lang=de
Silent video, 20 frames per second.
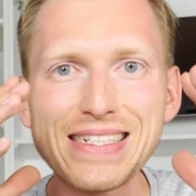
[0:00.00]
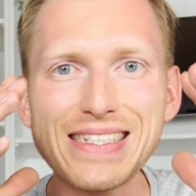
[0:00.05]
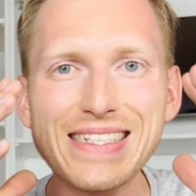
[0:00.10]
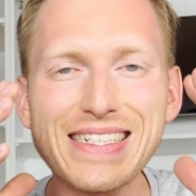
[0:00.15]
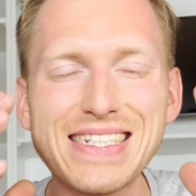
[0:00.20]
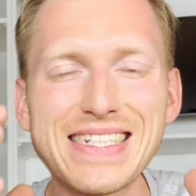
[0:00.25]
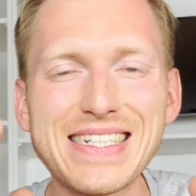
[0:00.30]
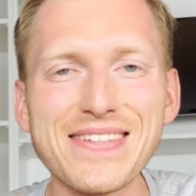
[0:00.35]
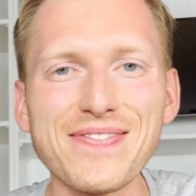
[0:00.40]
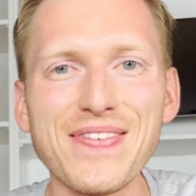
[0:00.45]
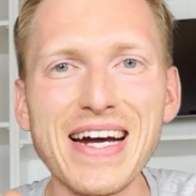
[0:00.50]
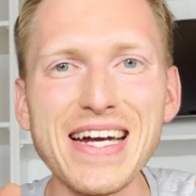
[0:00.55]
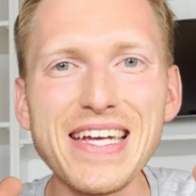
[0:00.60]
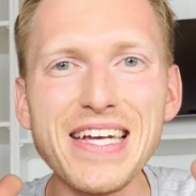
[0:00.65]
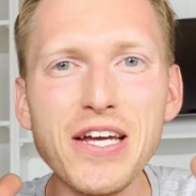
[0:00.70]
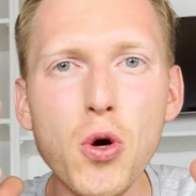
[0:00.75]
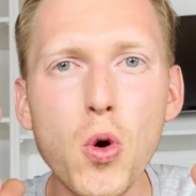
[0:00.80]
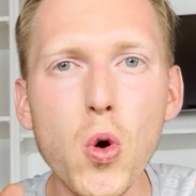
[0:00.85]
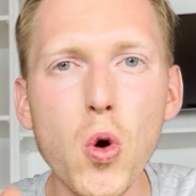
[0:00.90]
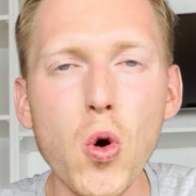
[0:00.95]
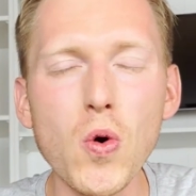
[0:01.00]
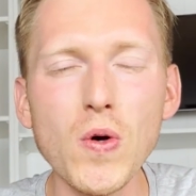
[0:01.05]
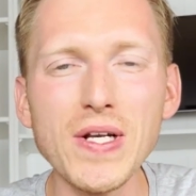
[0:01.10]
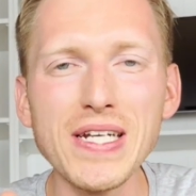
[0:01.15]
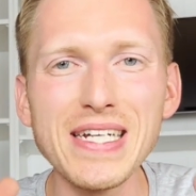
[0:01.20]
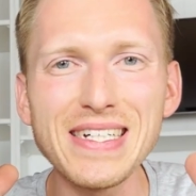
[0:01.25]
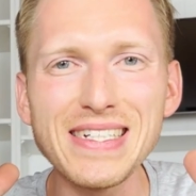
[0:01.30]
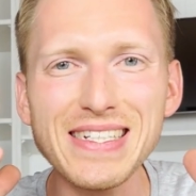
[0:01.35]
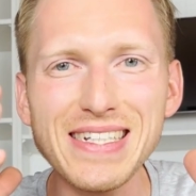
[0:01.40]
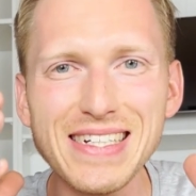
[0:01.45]

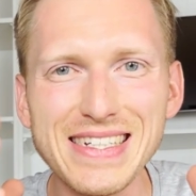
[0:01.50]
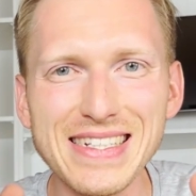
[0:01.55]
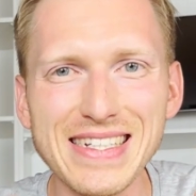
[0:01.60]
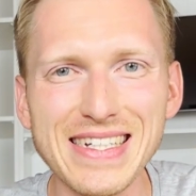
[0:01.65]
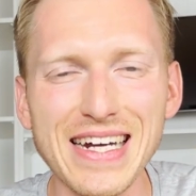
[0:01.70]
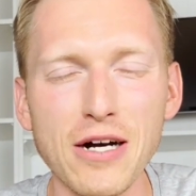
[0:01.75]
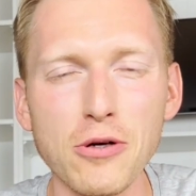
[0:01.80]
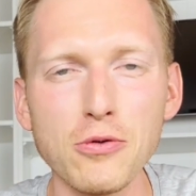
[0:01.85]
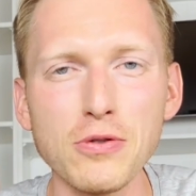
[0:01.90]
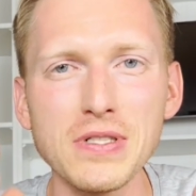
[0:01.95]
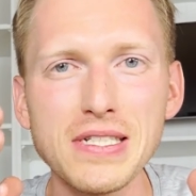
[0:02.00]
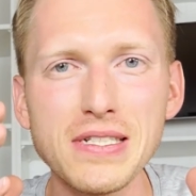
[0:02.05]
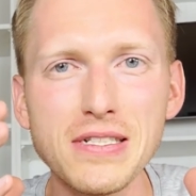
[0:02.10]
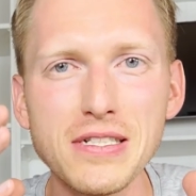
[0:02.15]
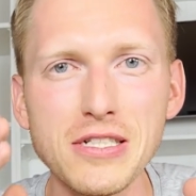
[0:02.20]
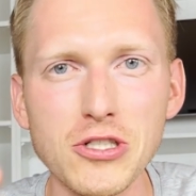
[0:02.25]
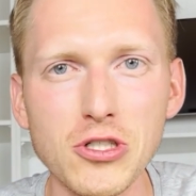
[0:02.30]
200.000